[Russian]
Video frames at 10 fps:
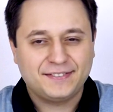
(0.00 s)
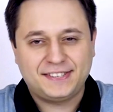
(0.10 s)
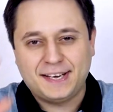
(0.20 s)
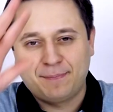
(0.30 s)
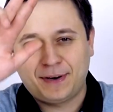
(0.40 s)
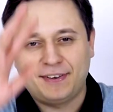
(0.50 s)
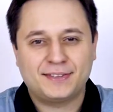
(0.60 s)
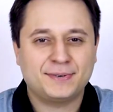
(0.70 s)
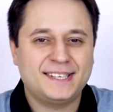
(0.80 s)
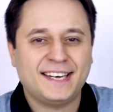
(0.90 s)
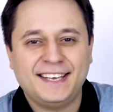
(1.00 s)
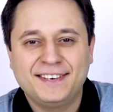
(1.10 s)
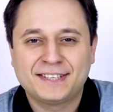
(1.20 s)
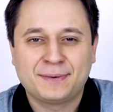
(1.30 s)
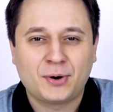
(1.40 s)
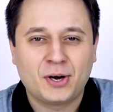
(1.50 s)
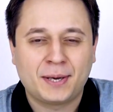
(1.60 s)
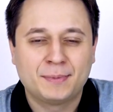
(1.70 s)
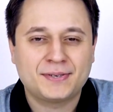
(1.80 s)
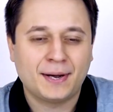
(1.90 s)
Всем привет, друзья! И в этом ролике
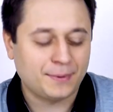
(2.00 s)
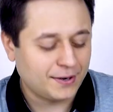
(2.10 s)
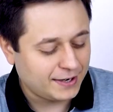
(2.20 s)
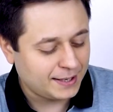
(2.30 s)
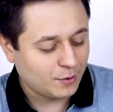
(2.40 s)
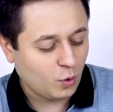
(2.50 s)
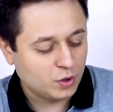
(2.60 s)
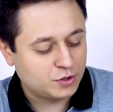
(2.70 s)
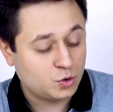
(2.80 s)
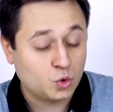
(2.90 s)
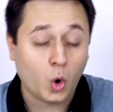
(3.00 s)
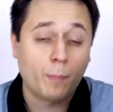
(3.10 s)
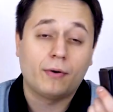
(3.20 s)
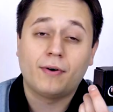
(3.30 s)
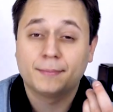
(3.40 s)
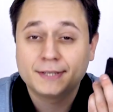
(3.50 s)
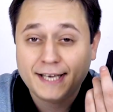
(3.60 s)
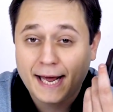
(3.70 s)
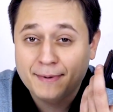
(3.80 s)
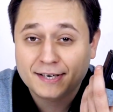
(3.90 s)
мы с вами поговорим о топовом
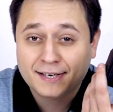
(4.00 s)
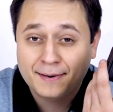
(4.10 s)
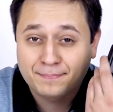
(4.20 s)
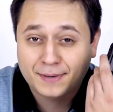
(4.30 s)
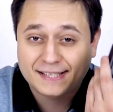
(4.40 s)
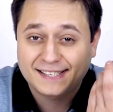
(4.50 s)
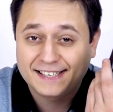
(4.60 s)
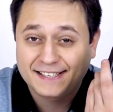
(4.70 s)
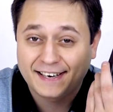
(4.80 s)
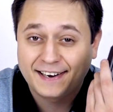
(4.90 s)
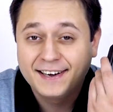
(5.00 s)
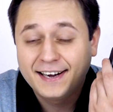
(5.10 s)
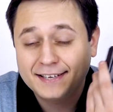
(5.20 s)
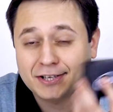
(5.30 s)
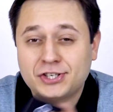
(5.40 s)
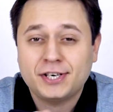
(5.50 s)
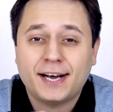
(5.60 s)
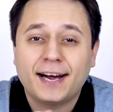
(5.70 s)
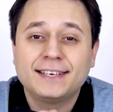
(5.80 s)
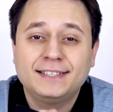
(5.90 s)
геймерском процессоре, а точнее
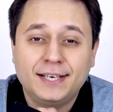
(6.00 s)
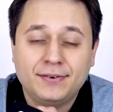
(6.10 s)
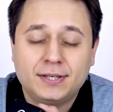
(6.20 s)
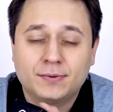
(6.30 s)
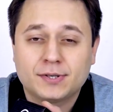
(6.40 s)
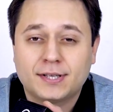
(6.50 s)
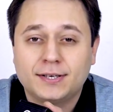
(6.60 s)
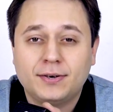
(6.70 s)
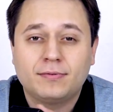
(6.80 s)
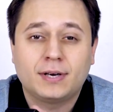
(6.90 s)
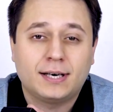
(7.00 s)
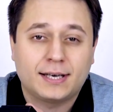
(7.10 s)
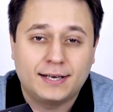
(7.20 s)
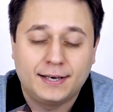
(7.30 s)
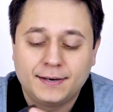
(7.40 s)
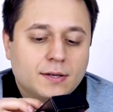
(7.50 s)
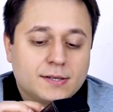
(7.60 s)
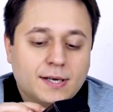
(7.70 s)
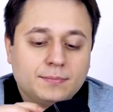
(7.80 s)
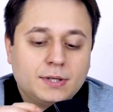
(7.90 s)
i9-9900K. На
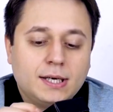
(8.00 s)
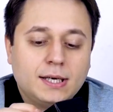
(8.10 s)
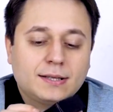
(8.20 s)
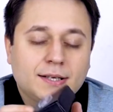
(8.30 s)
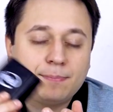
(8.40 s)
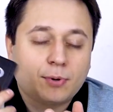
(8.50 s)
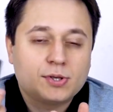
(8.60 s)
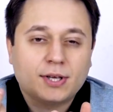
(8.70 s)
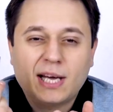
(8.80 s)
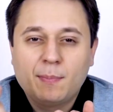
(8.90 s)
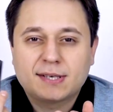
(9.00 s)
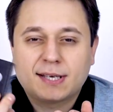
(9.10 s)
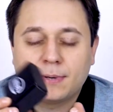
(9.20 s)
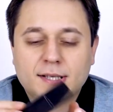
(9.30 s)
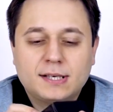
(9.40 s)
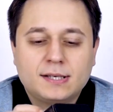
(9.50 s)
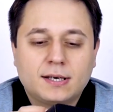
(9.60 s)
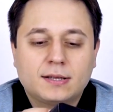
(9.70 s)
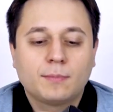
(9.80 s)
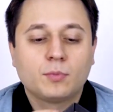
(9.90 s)
самом деле это не просто геймерский процессор,
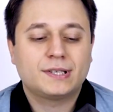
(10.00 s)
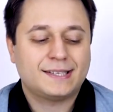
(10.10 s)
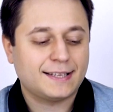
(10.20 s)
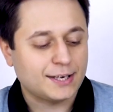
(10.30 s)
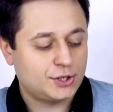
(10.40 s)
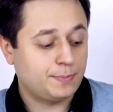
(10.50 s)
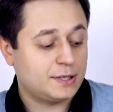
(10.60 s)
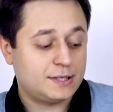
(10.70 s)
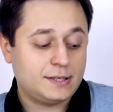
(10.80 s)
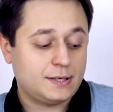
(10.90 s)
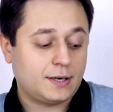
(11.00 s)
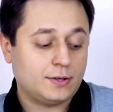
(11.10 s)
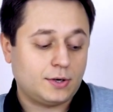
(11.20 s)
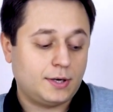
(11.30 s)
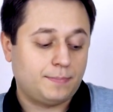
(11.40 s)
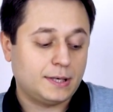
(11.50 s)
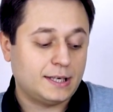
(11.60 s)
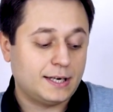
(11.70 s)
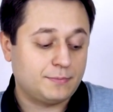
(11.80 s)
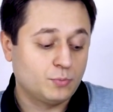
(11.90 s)
это мультизадачный процессор, который
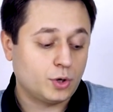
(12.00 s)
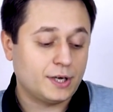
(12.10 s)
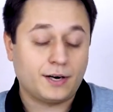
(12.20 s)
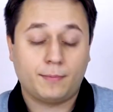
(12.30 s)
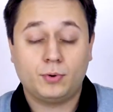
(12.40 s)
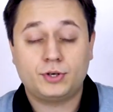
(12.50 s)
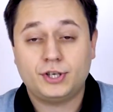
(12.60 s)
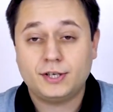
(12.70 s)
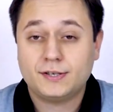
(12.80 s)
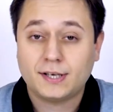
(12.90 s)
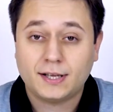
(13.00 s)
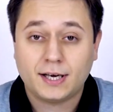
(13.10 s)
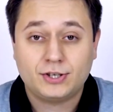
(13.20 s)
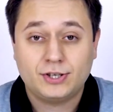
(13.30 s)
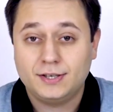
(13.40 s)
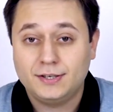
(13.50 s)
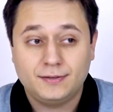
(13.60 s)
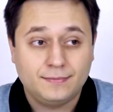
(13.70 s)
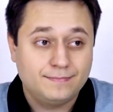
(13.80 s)
потянет многие рабочие задачи.